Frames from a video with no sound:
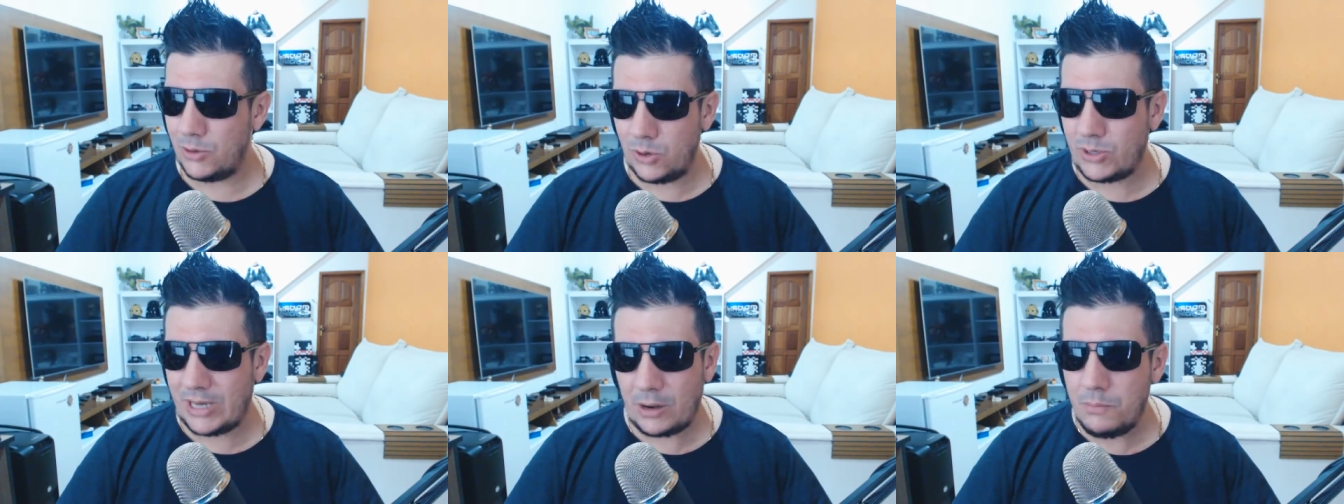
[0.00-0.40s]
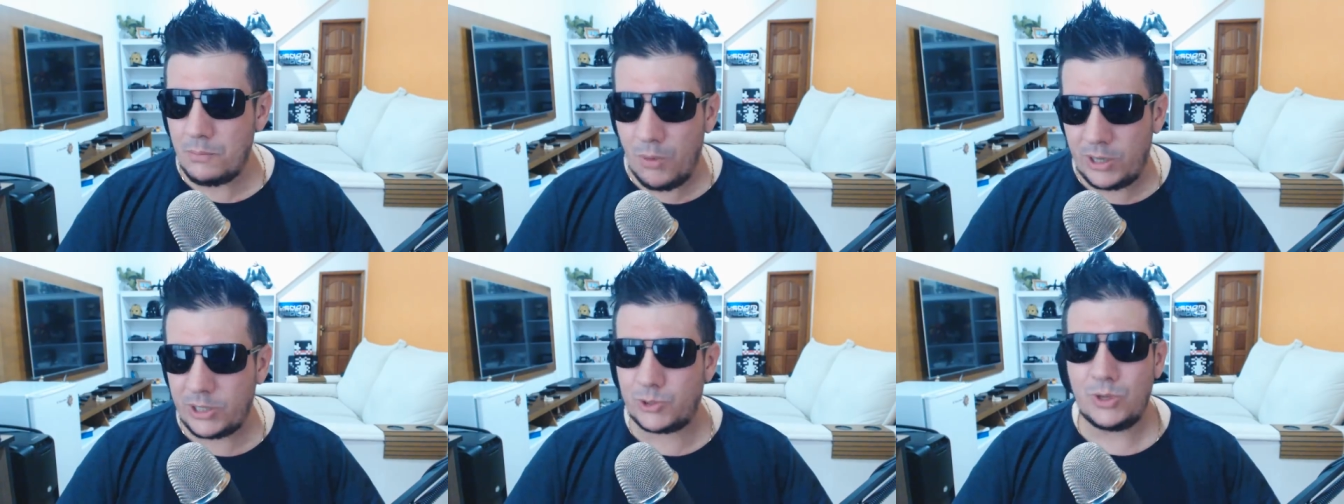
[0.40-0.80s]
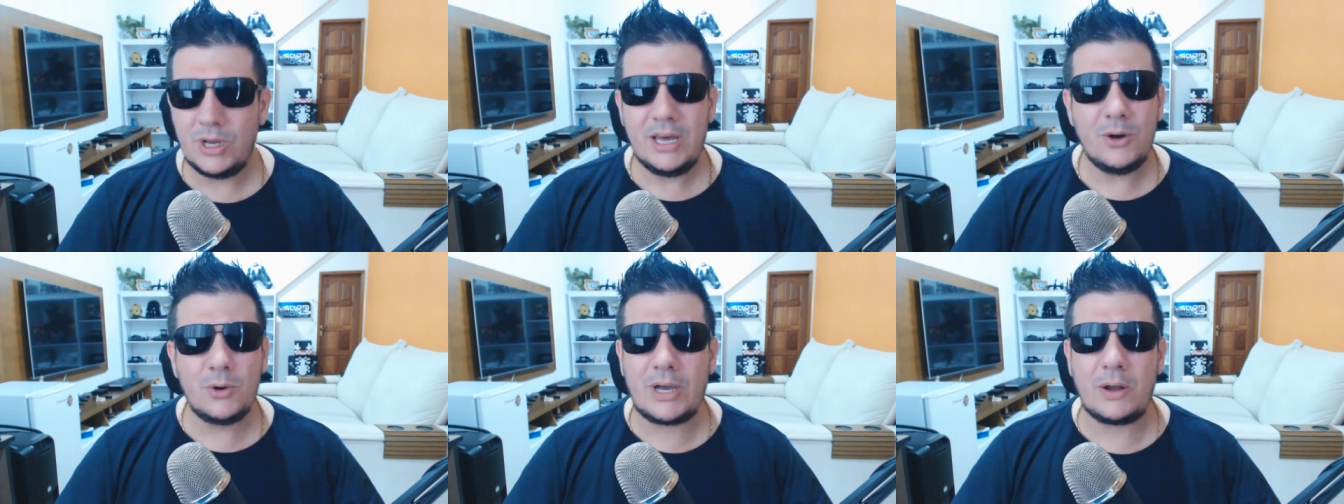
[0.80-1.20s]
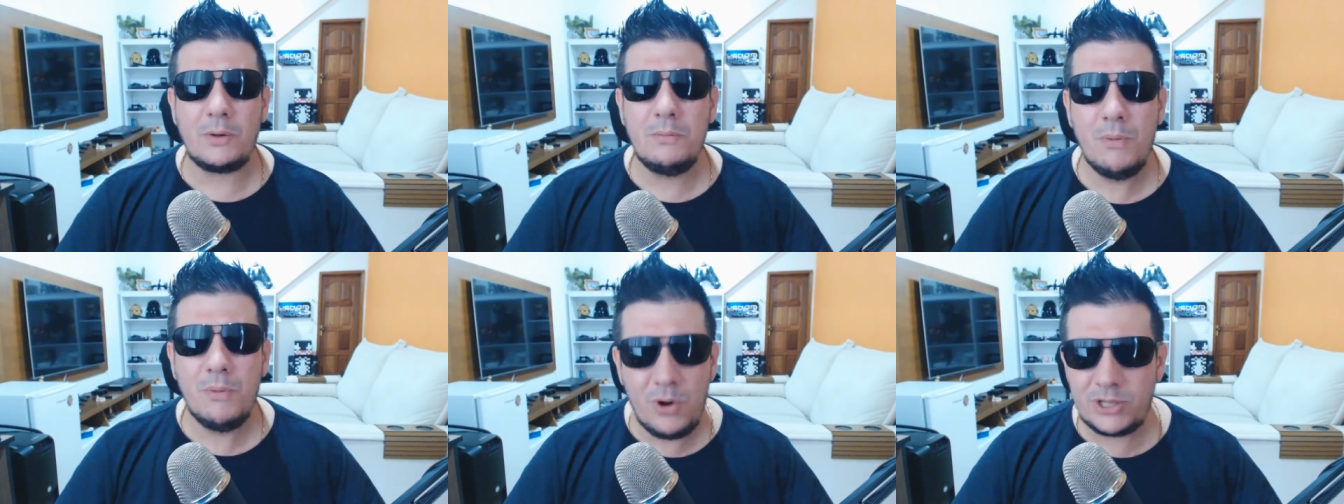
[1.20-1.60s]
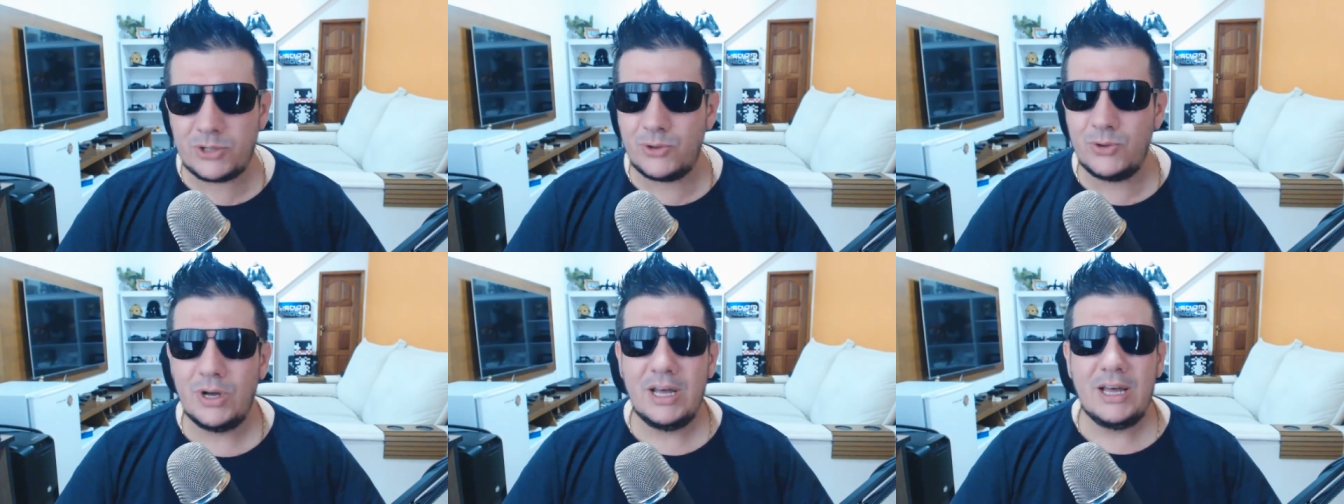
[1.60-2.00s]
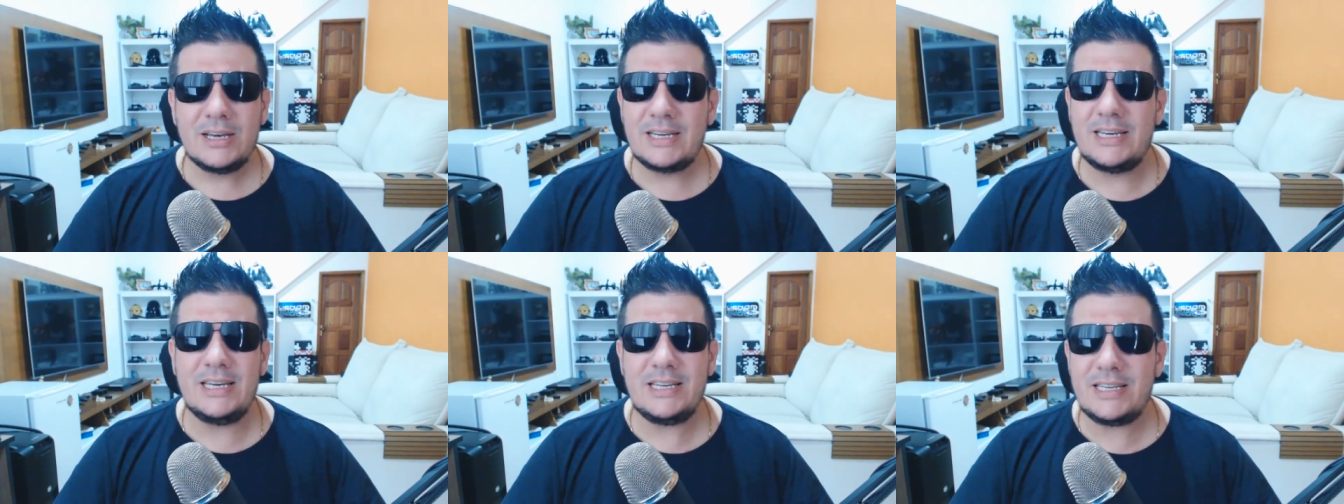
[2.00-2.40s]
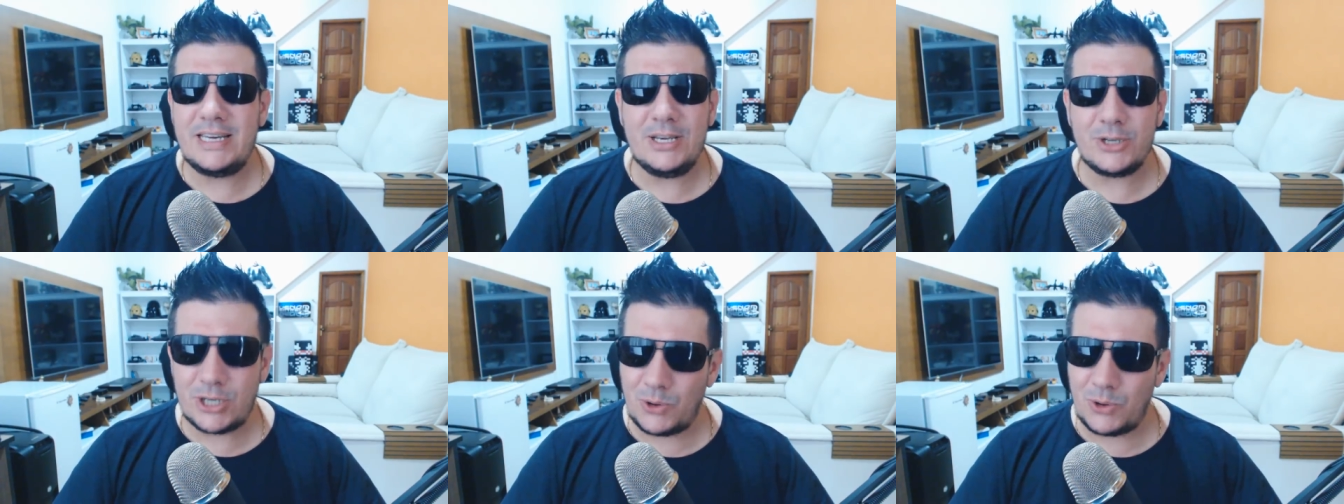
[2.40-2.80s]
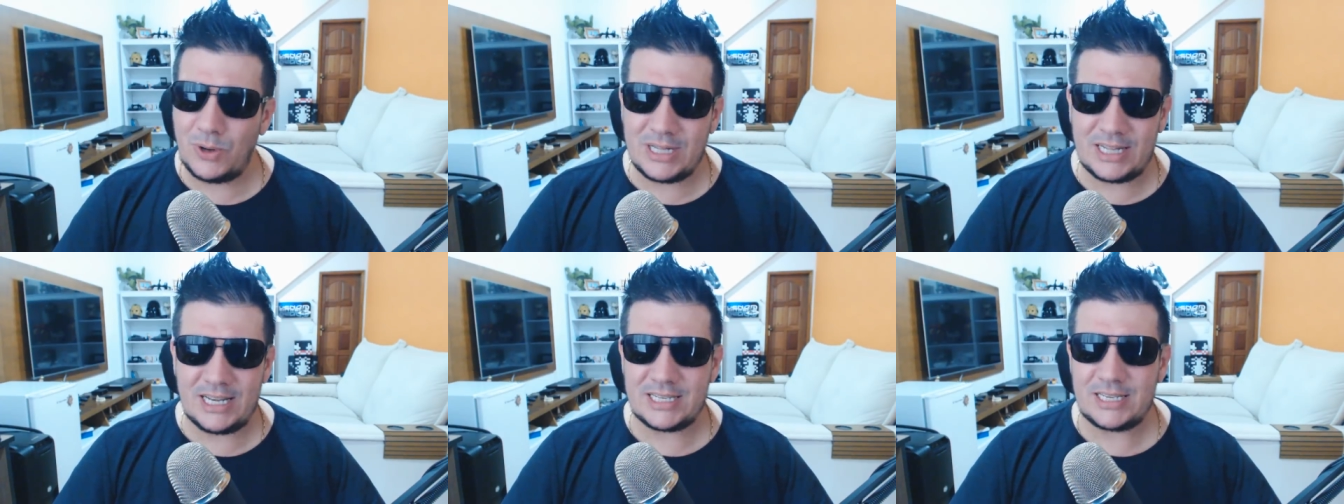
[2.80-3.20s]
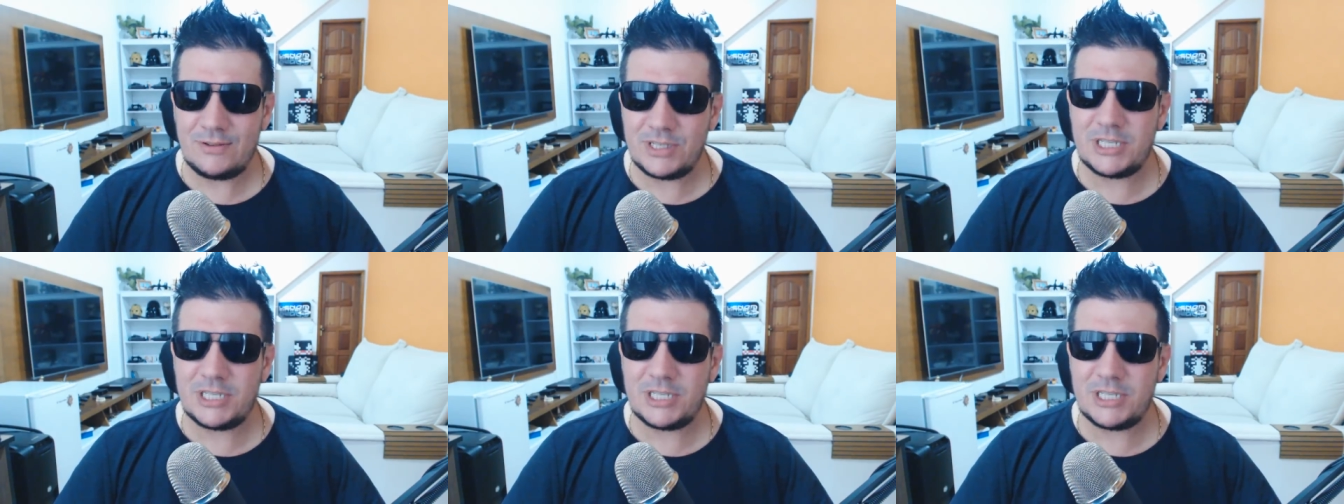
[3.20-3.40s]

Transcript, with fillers: Eu, eu quero muito, eu quero muito que, que isso aconteça.